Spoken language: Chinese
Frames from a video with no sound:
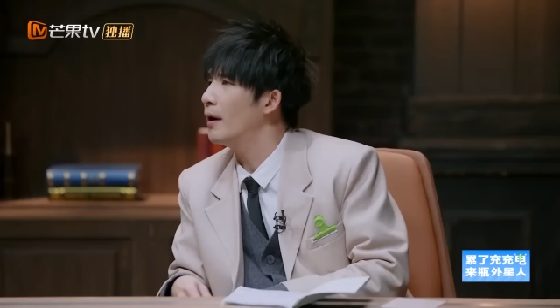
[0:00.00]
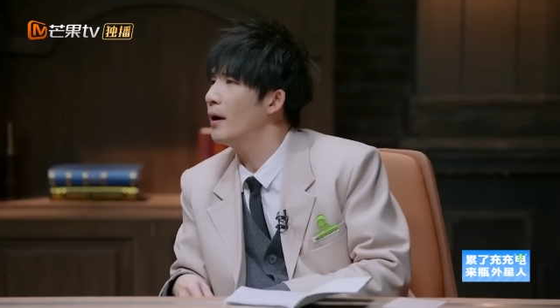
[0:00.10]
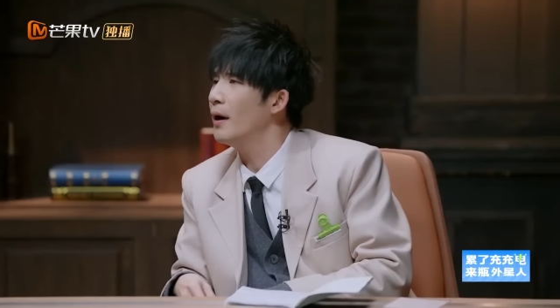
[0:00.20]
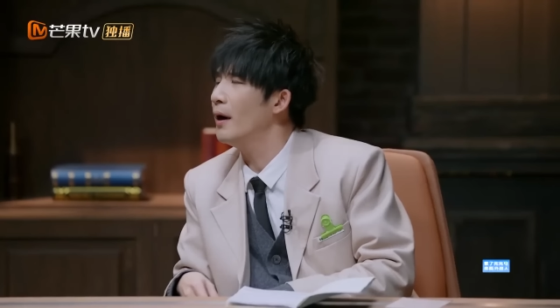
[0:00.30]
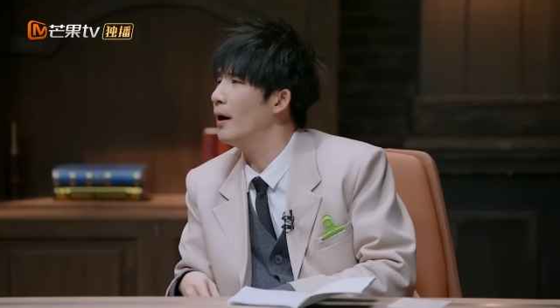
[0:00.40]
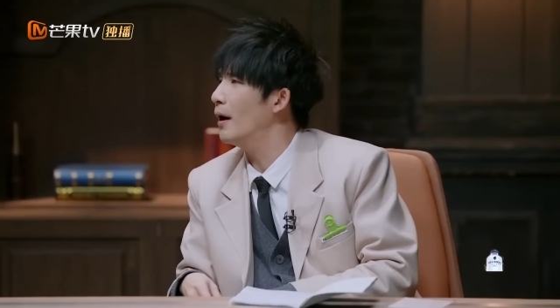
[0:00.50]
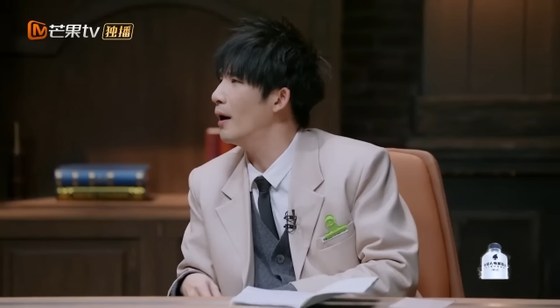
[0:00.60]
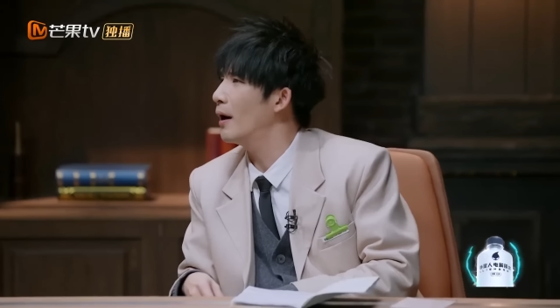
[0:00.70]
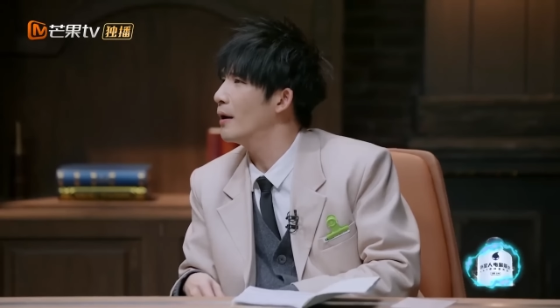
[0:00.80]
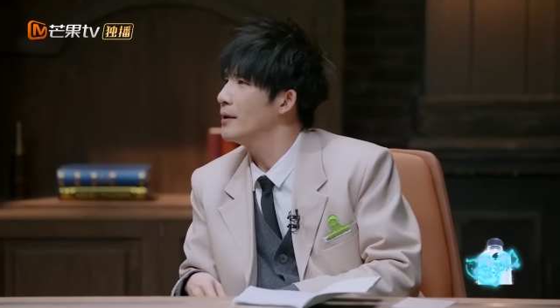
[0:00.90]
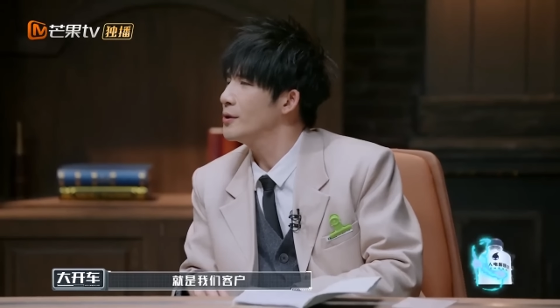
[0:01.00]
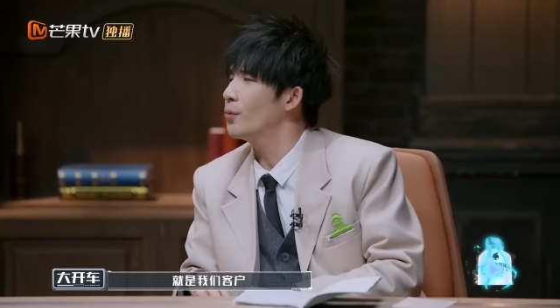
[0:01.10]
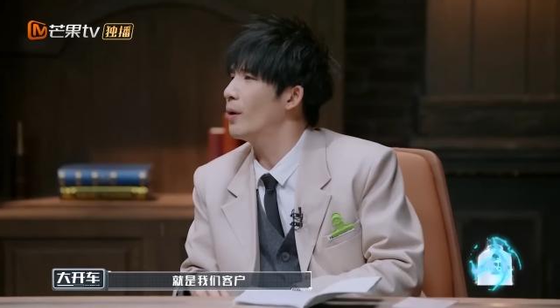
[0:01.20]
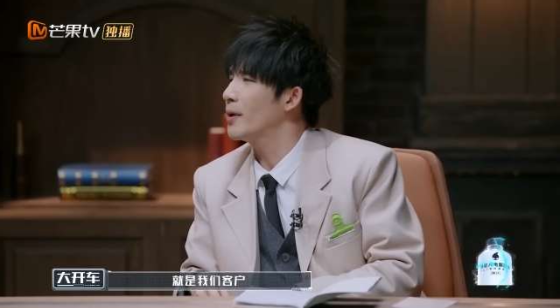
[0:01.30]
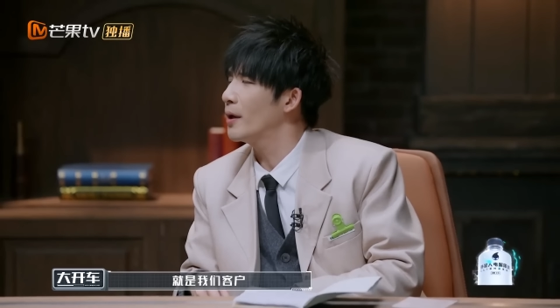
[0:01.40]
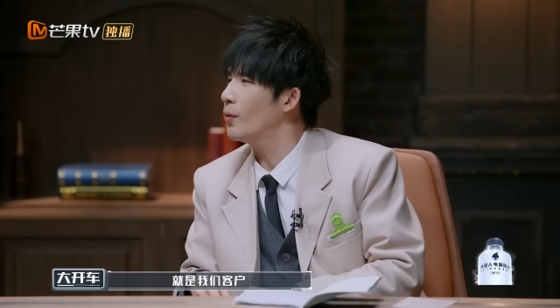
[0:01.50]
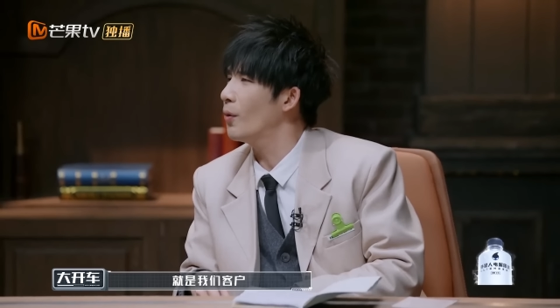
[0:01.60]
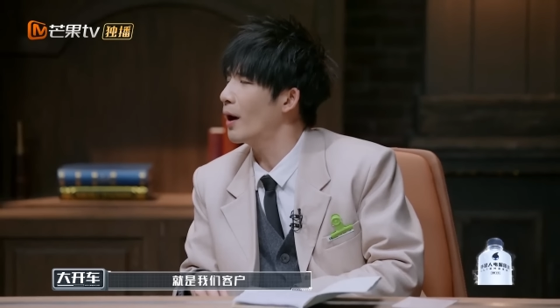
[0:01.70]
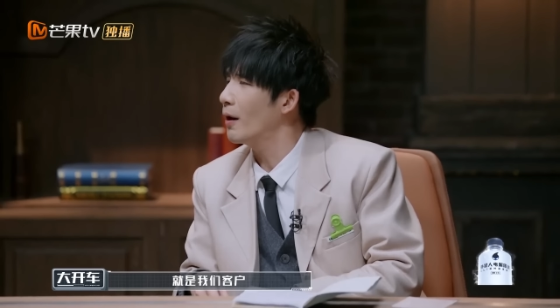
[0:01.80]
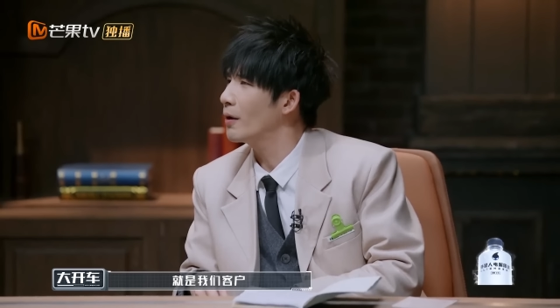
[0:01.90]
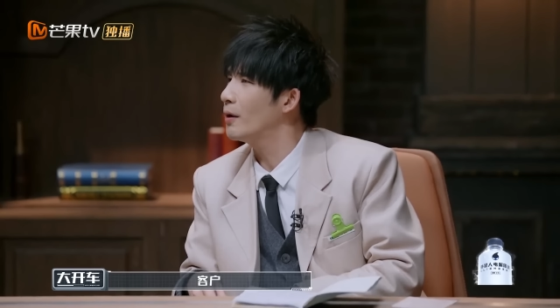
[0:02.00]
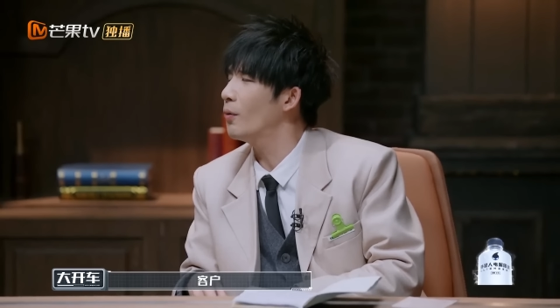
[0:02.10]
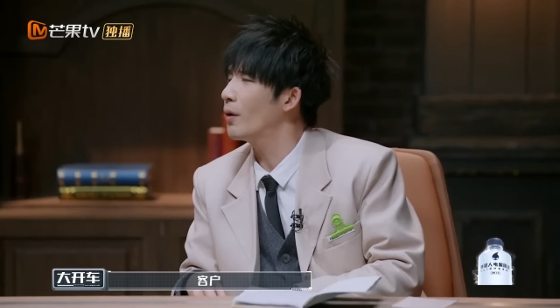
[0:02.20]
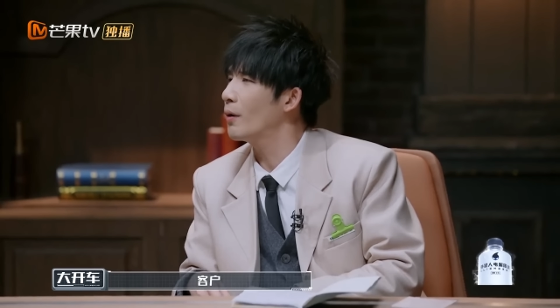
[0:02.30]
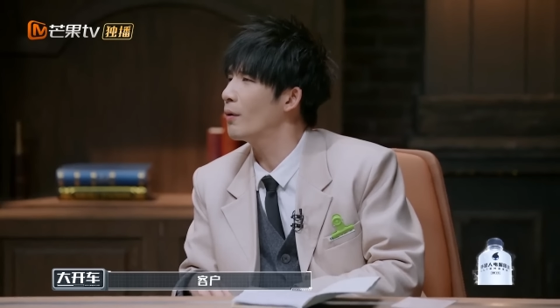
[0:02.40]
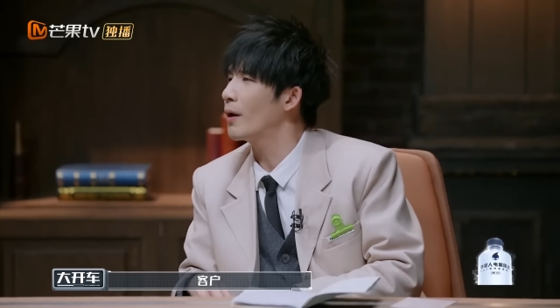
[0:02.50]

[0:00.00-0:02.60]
啊，就我们客户，客户，客